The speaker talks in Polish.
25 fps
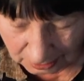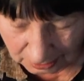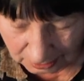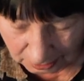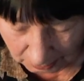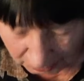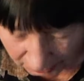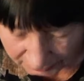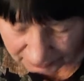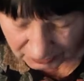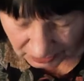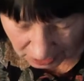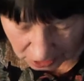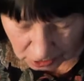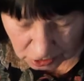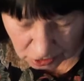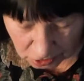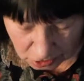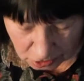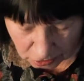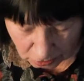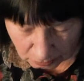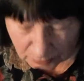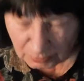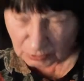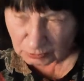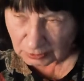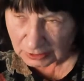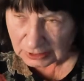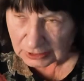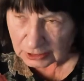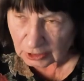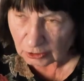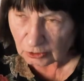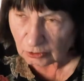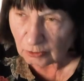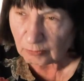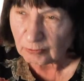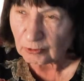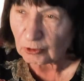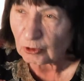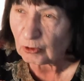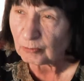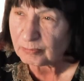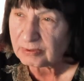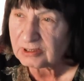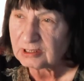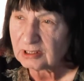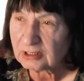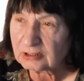No bo większość to była jednak
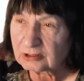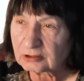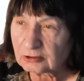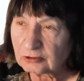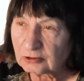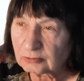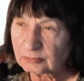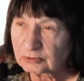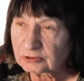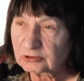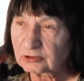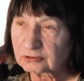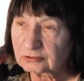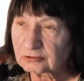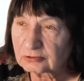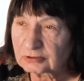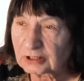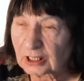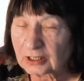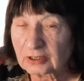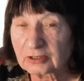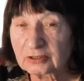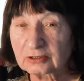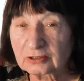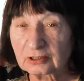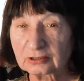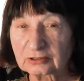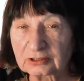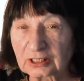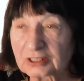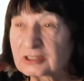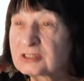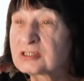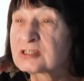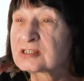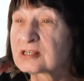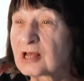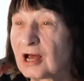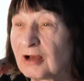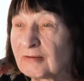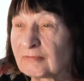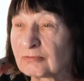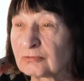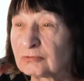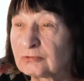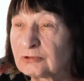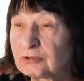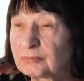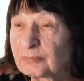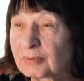kobiety, no bo to, to taki, taki
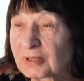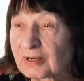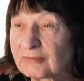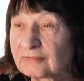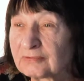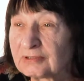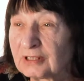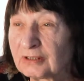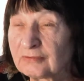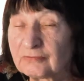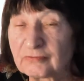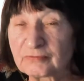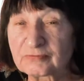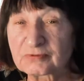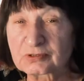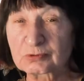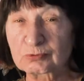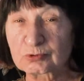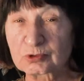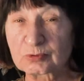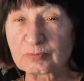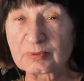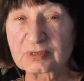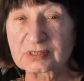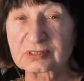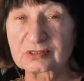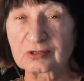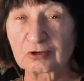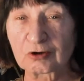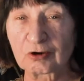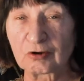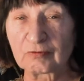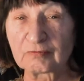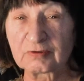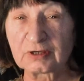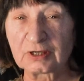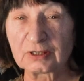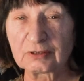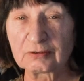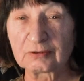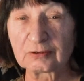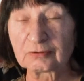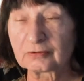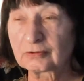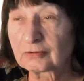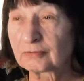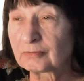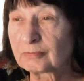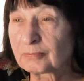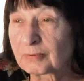zawód, prawda, w służbie zdrowia, no
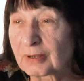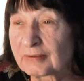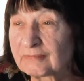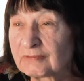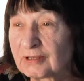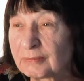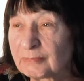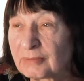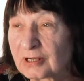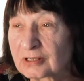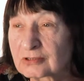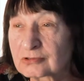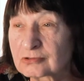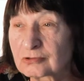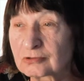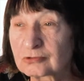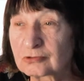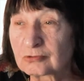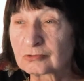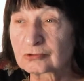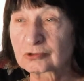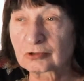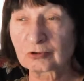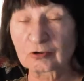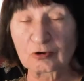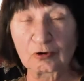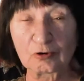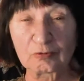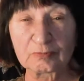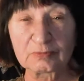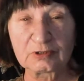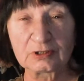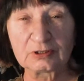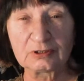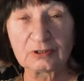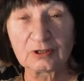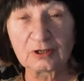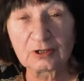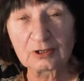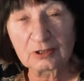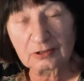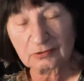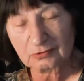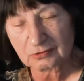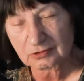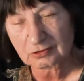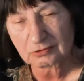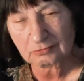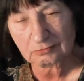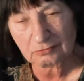to prawda, bardzo dużo kobiet.
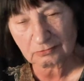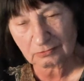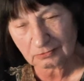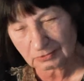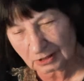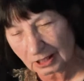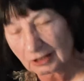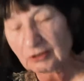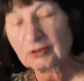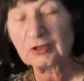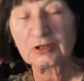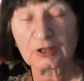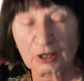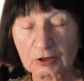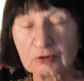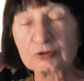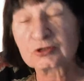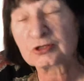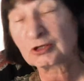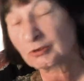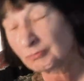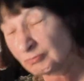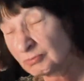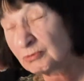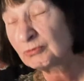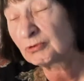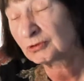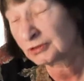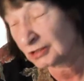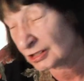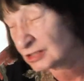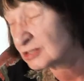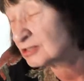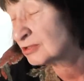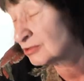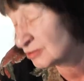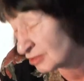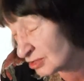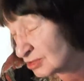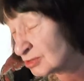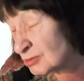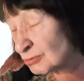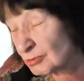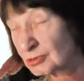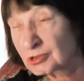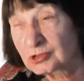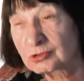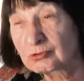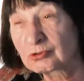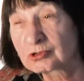No, jakoś jak było, tak się
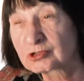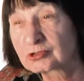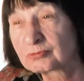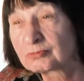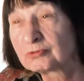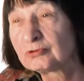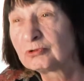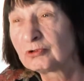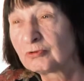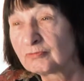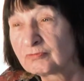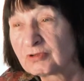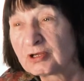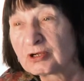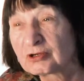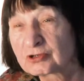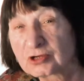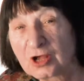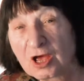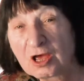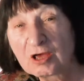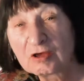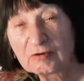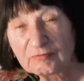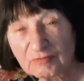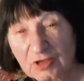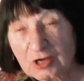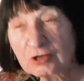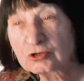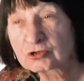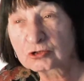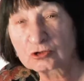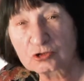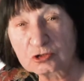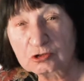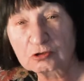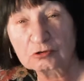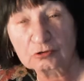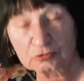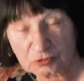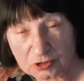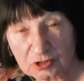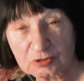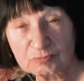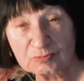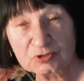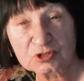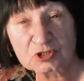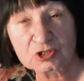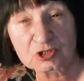złożyło, że było większość. Większość,
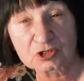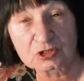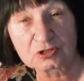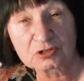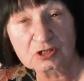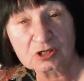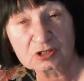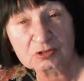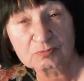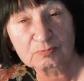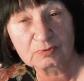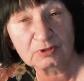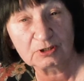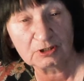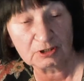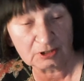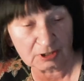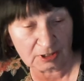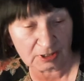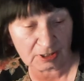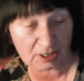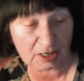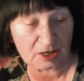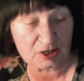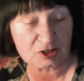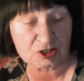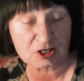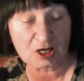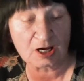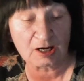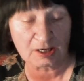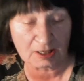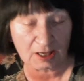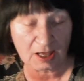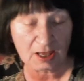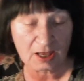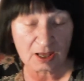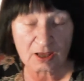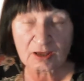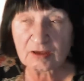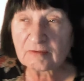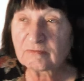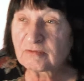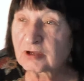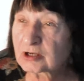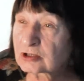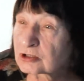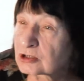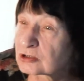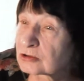chociaż mężczyźni też byli lekarze, ale
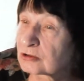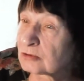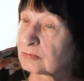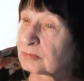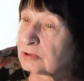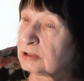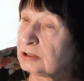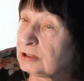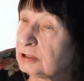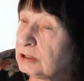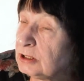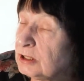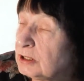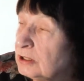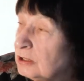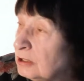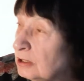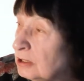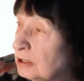większość to byli,